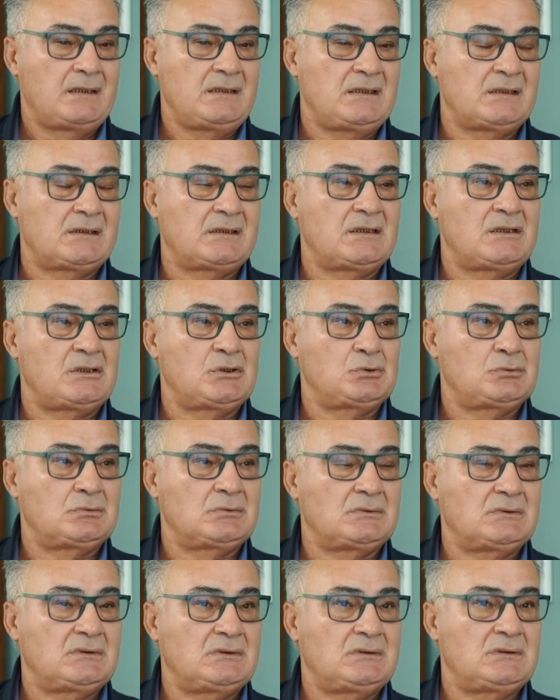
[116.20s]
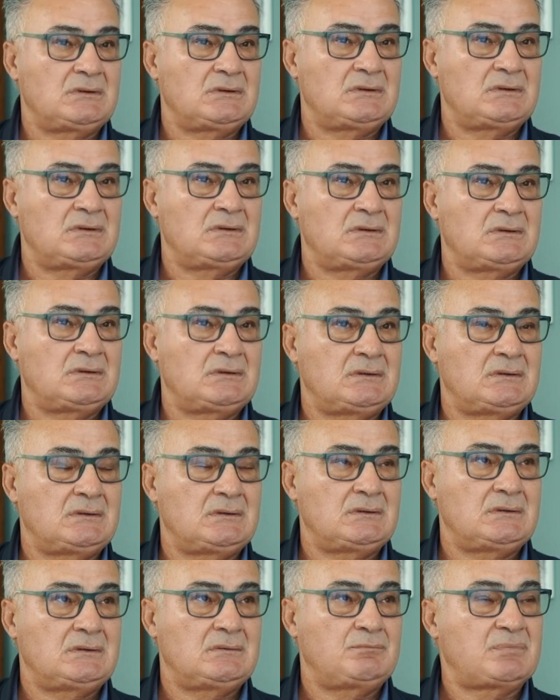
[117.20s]
E então,
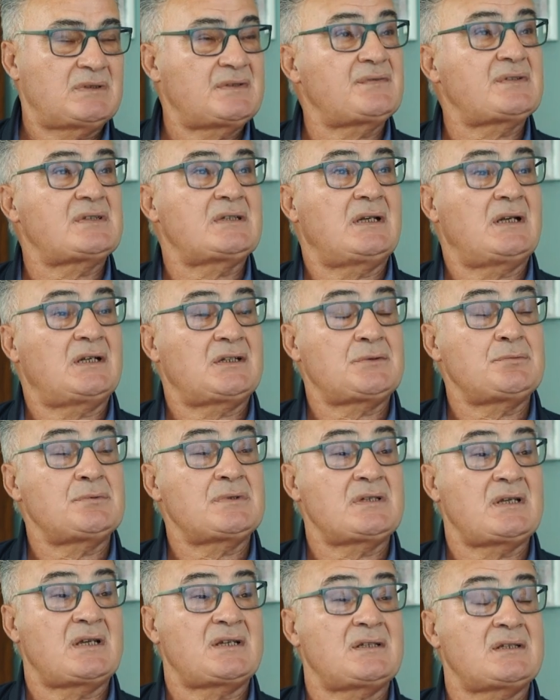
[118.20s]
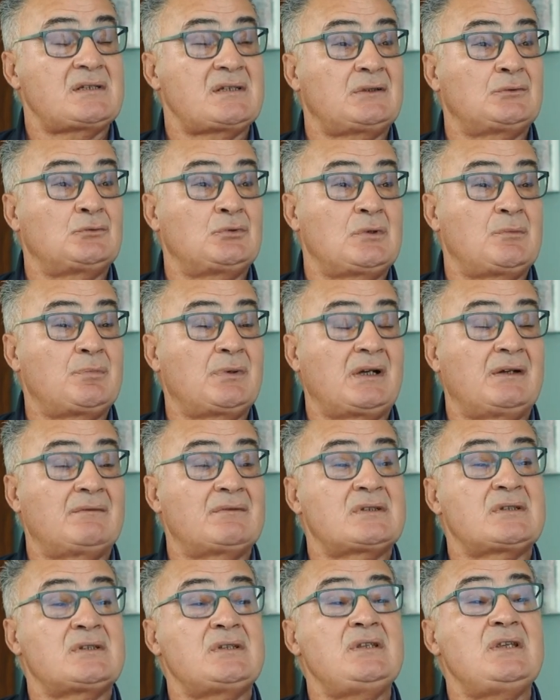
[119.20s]
eh, para se fazer artes marciais nessa altura,
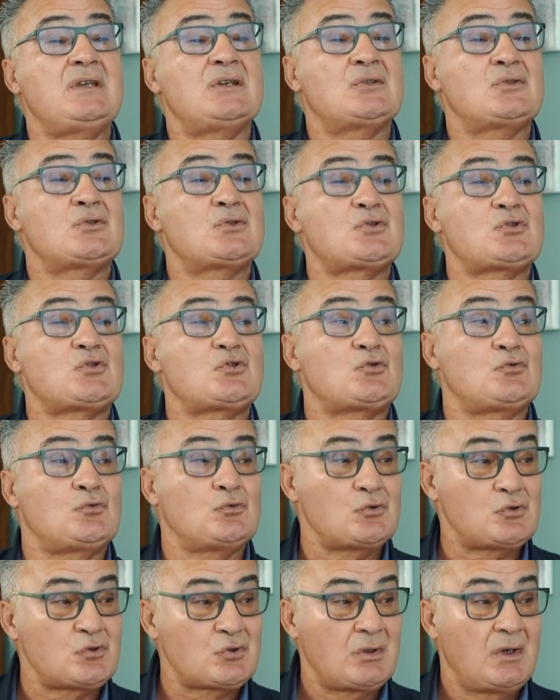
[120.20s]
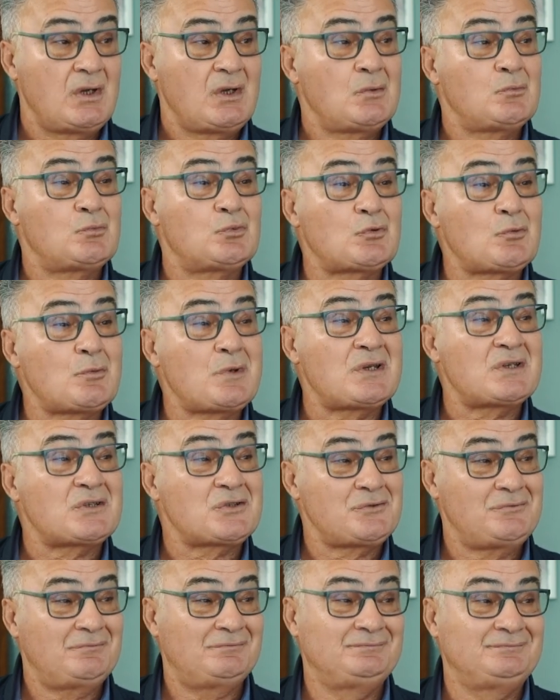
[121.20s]
pagava-se 500 escudos por
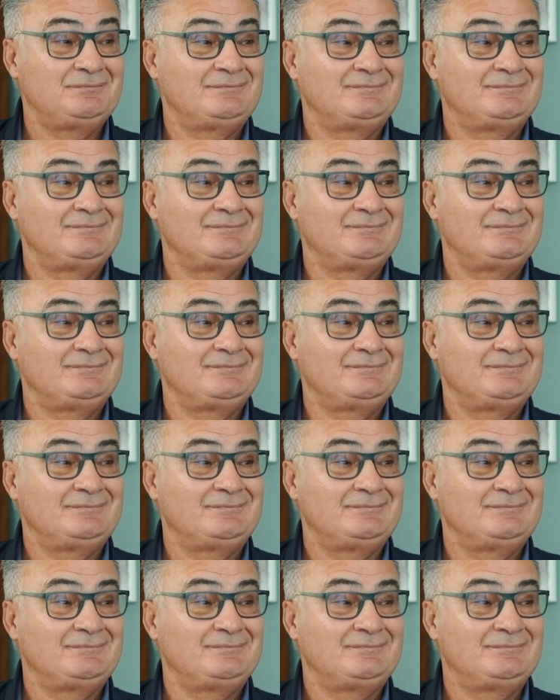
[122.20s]
mês.